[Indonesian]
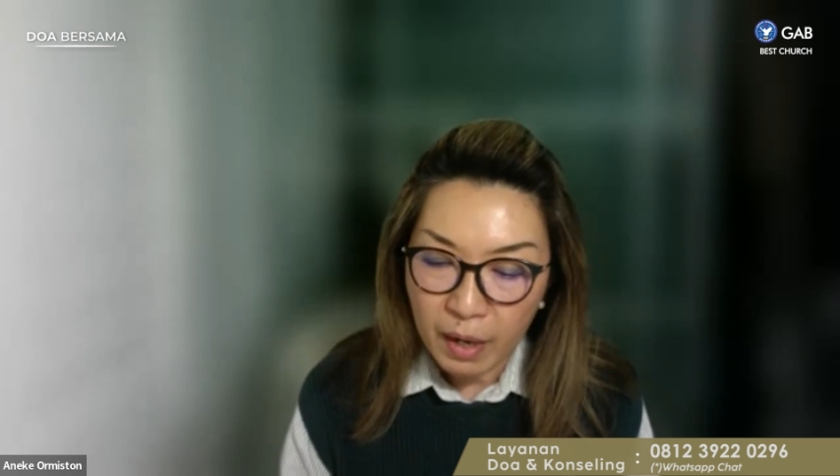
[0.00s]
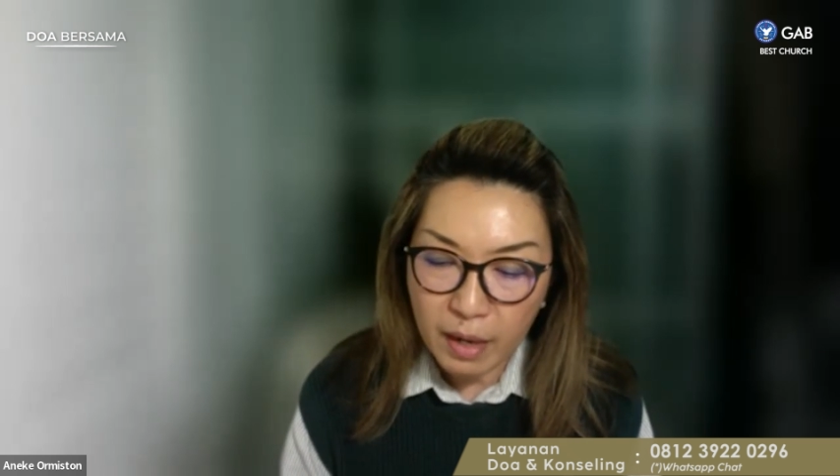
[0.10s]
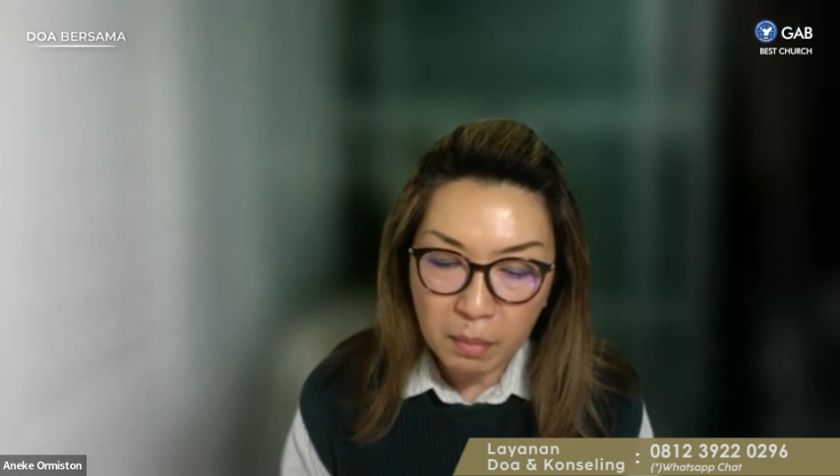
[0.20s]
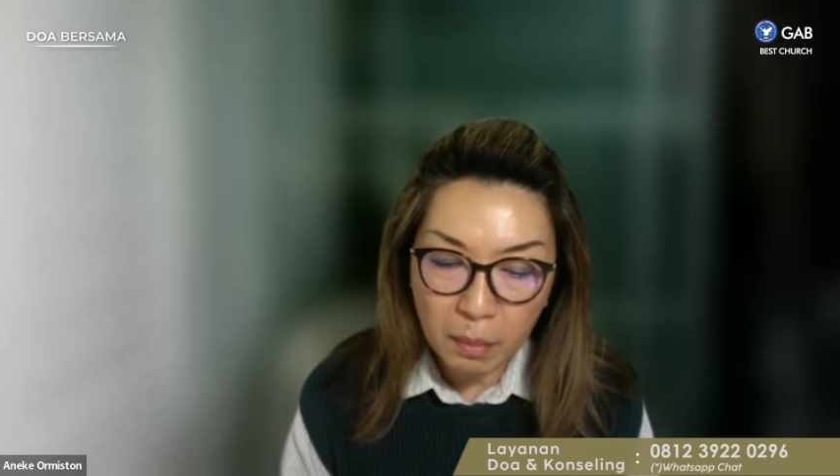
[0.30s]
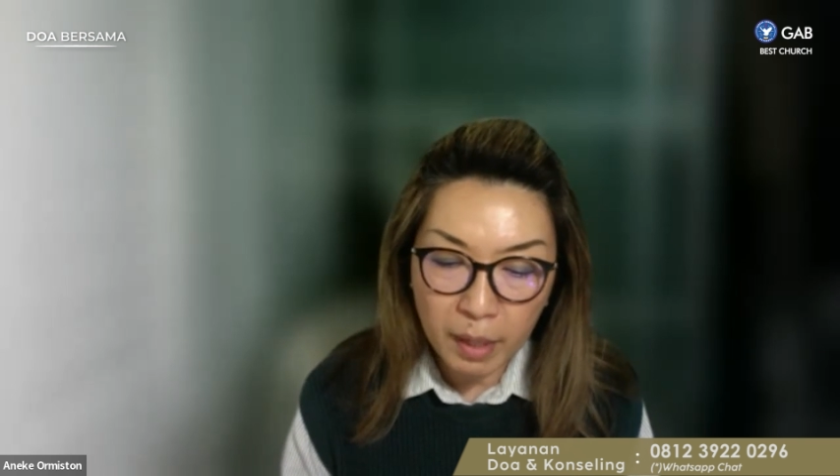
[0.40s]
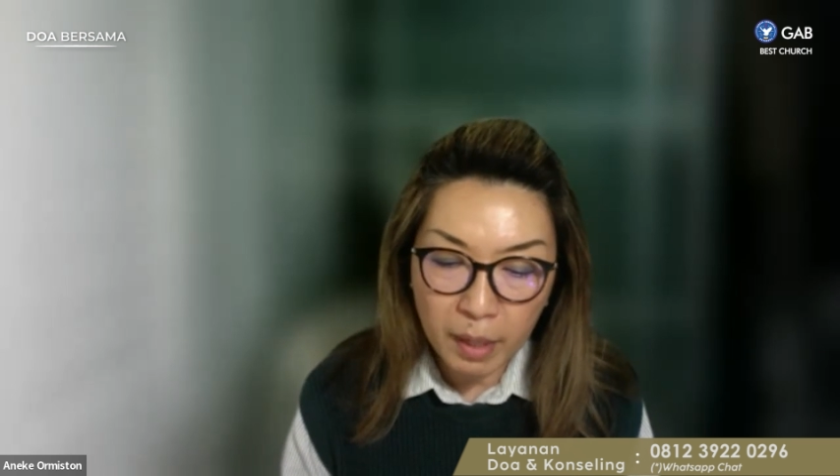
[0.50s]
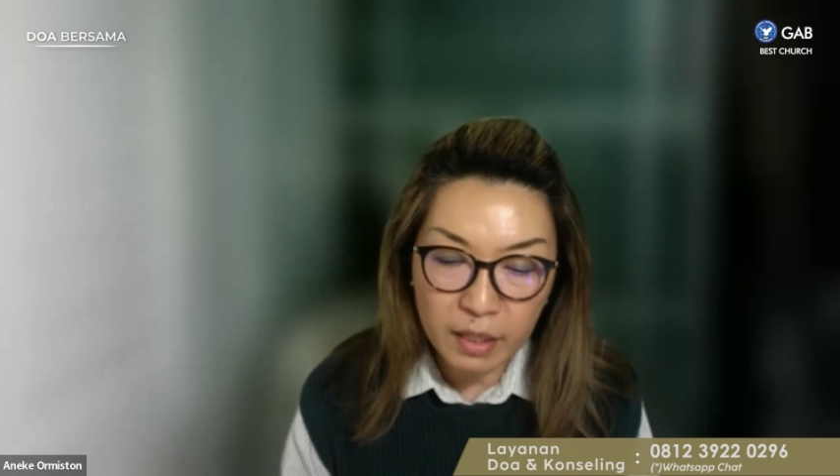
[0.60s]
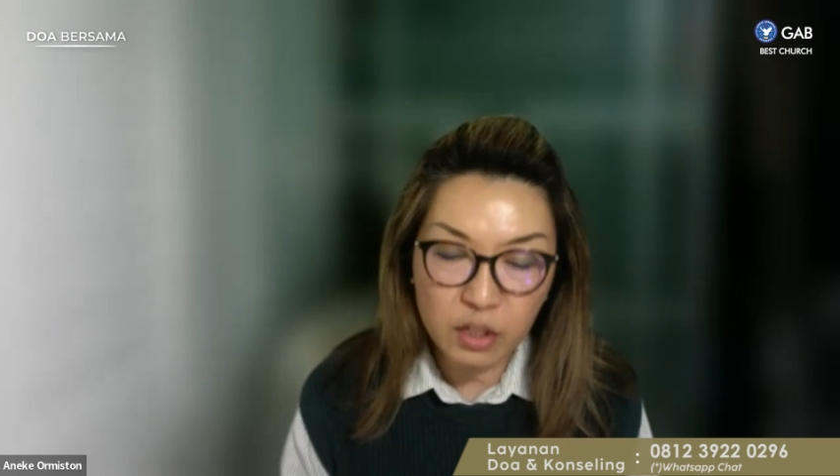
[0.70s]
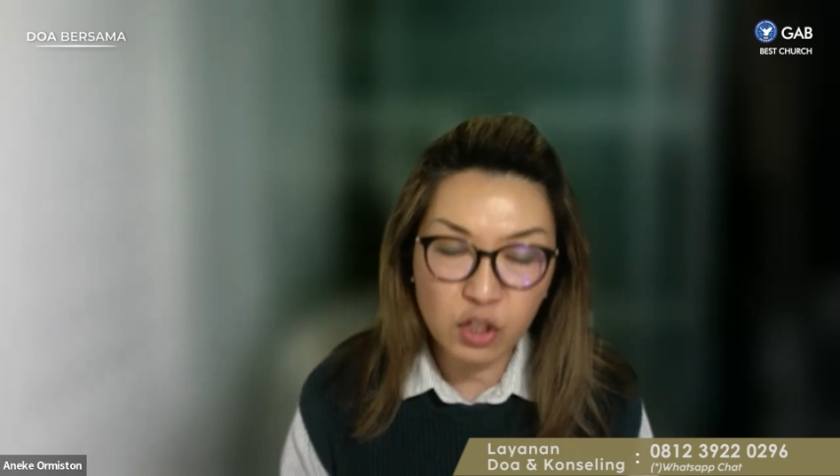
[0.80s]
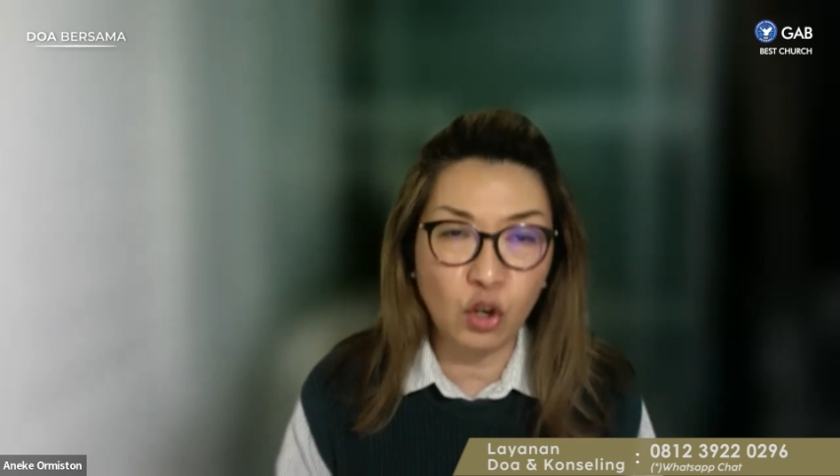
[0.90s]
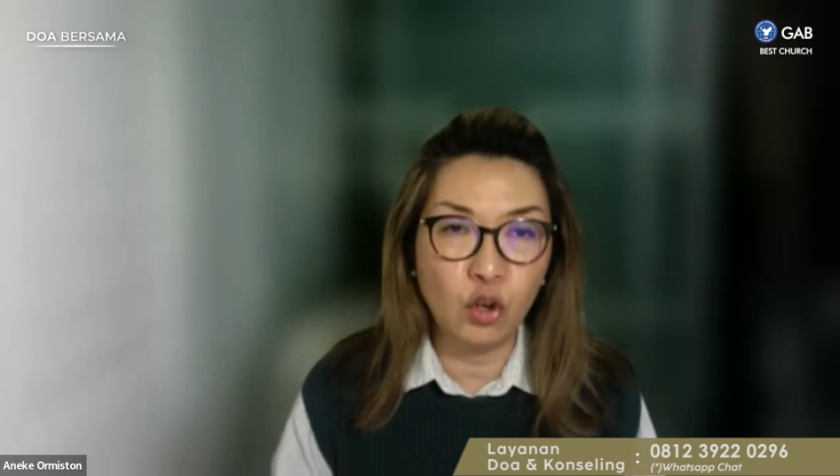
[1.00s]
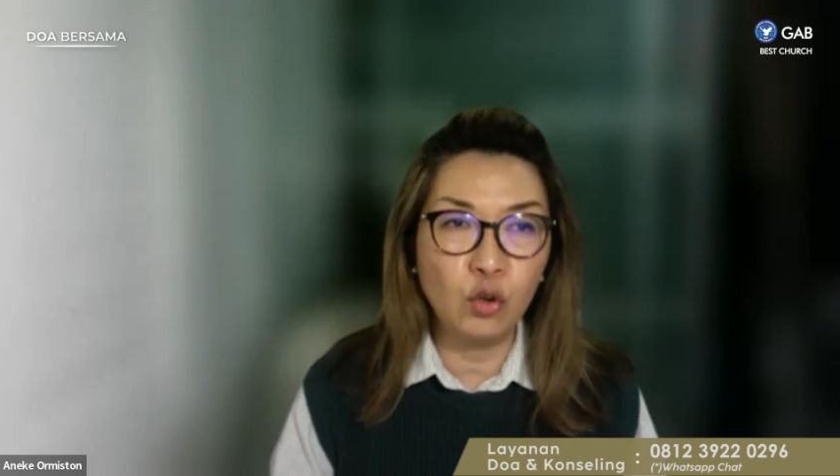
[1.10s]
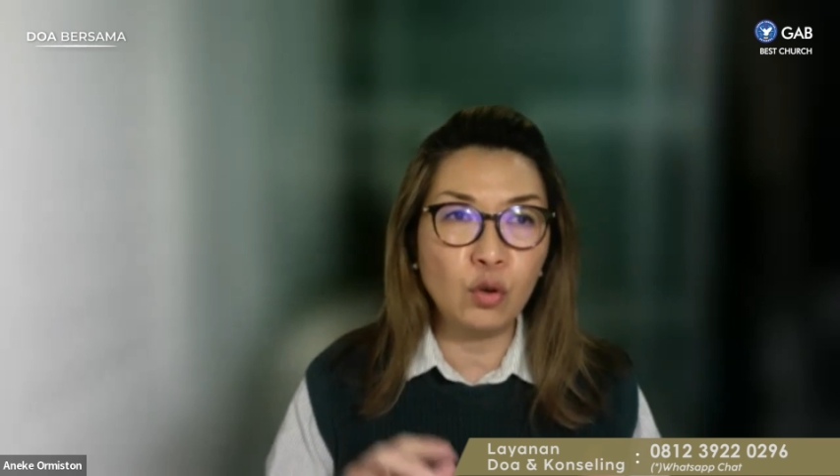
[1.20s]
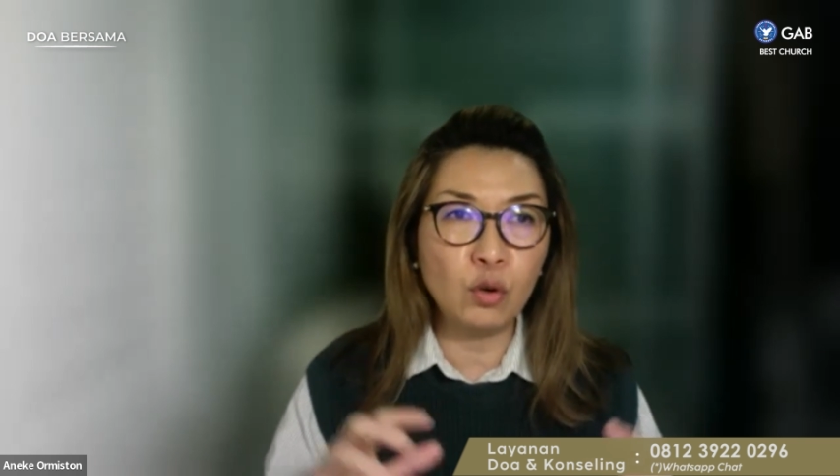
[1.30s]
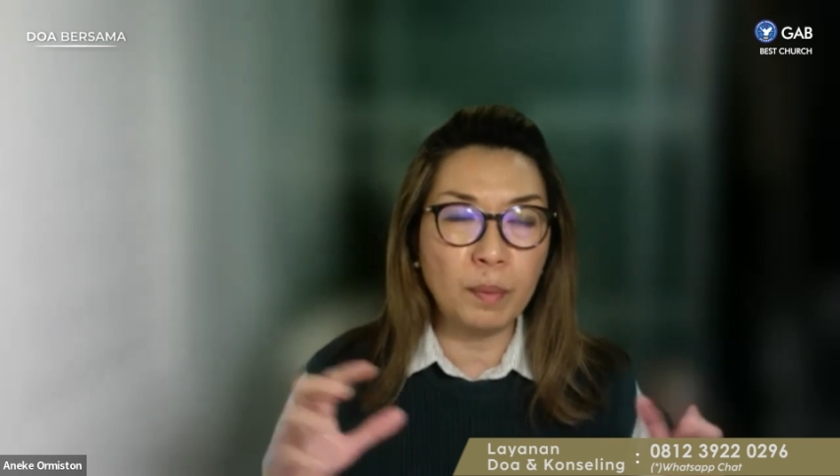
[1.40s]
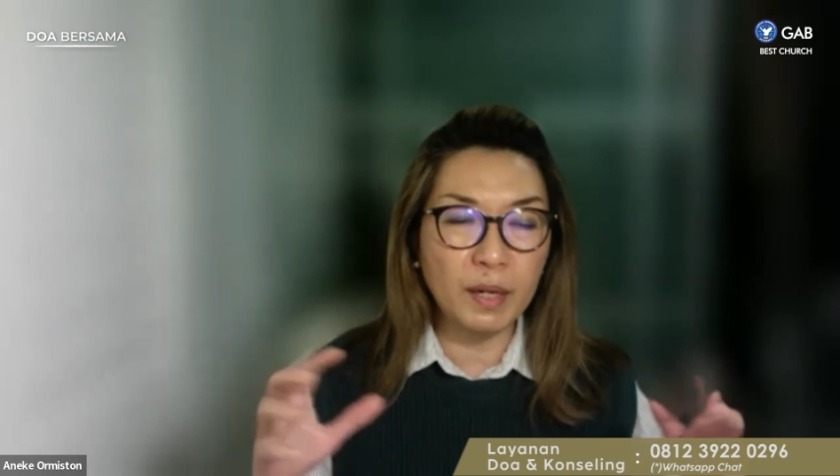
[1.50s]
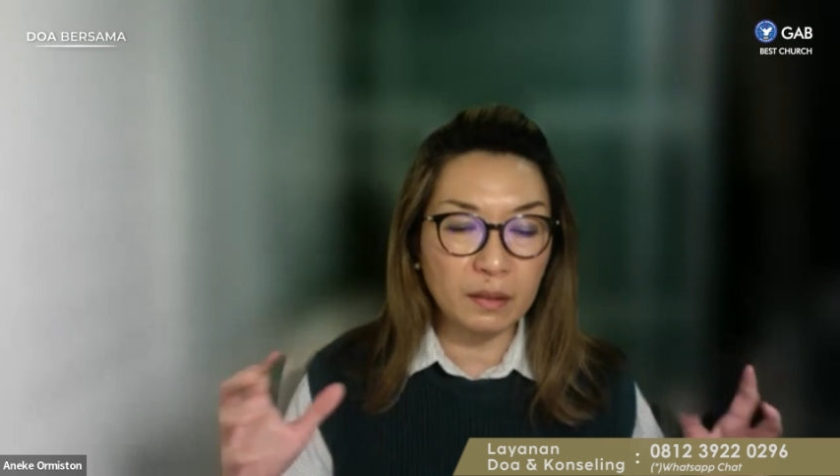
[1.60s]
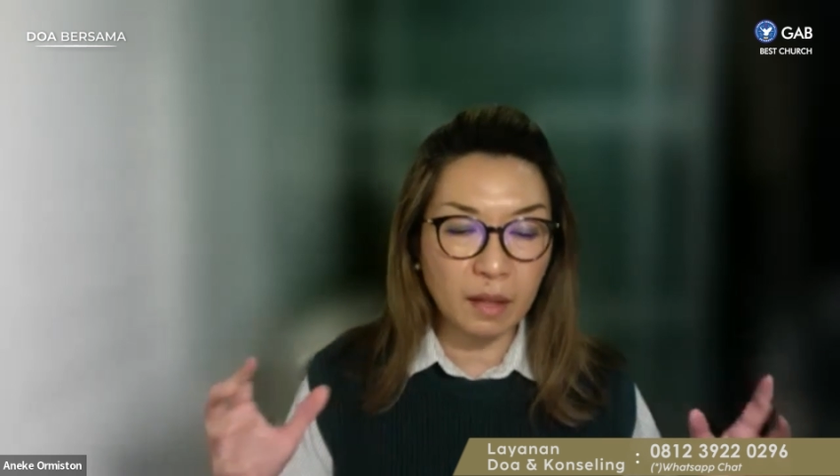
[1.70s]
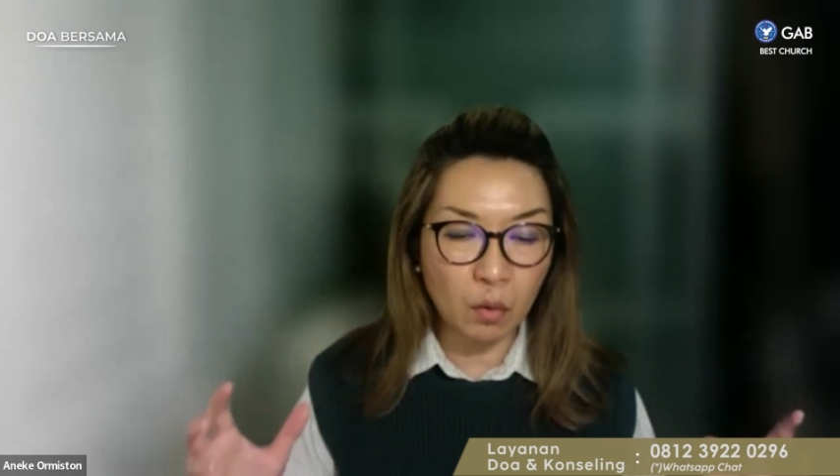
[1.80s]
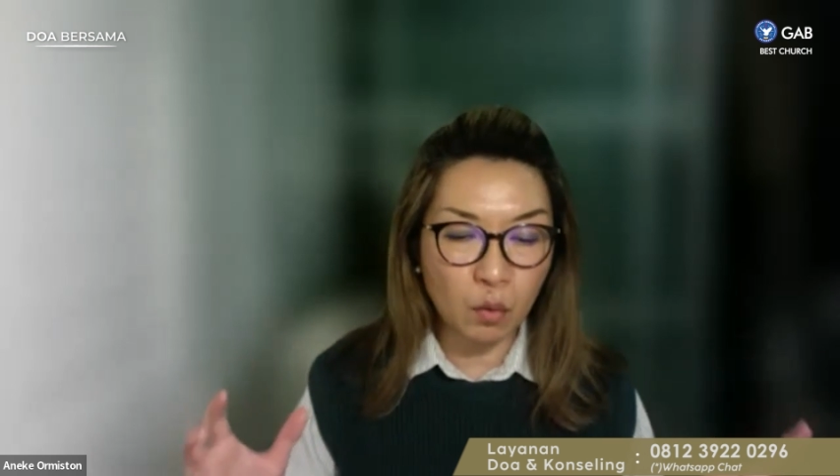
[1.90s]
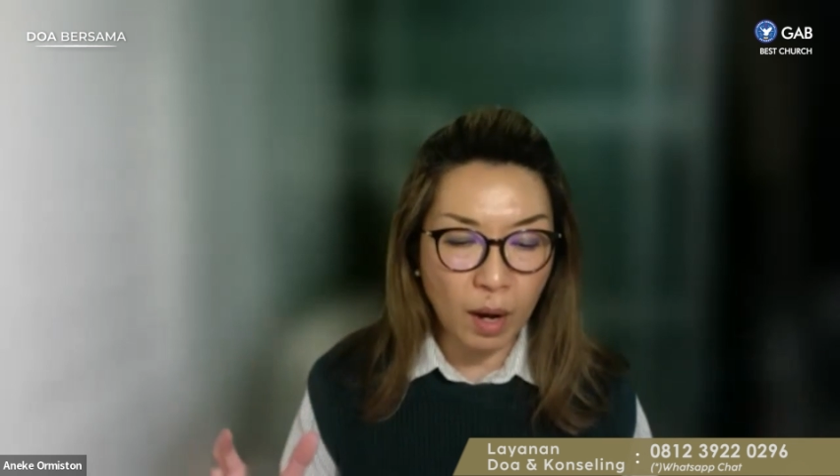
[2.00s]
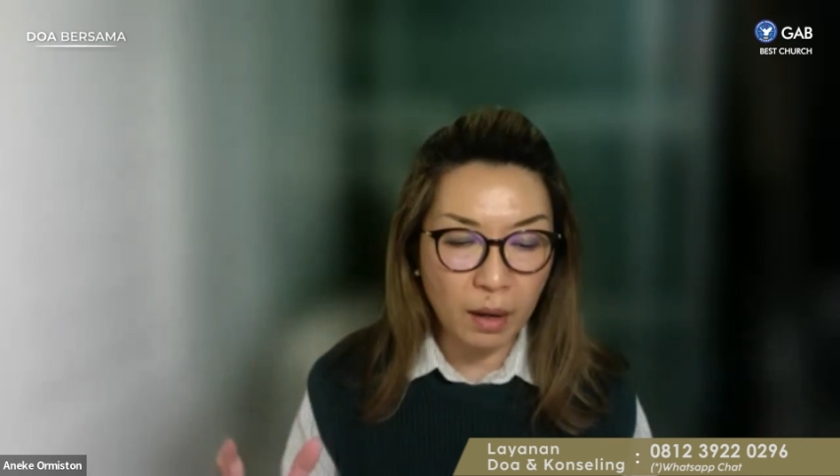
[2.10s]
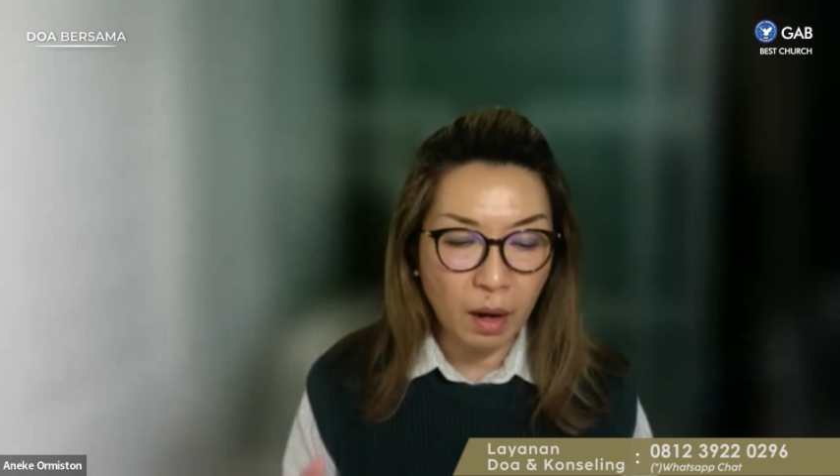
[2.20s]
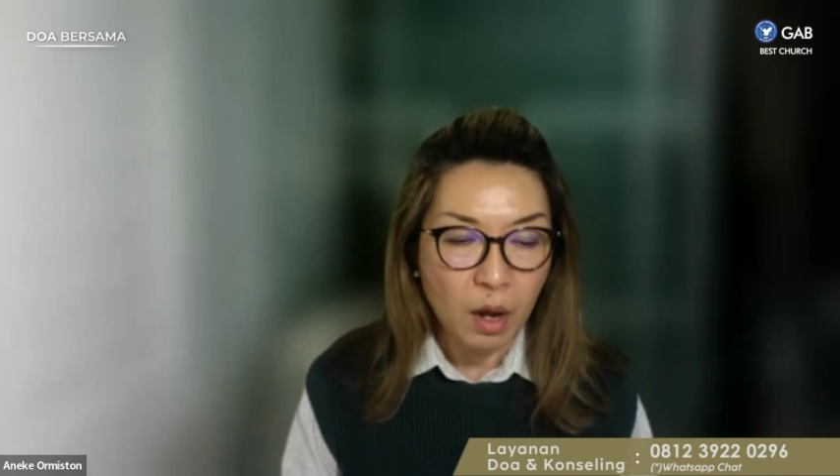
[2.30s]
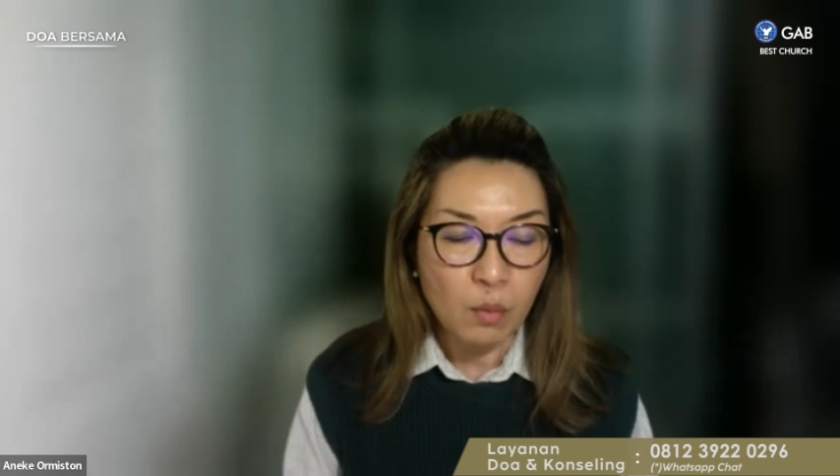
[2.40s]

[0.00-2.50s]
dan memiliki seluruh pengetahuan.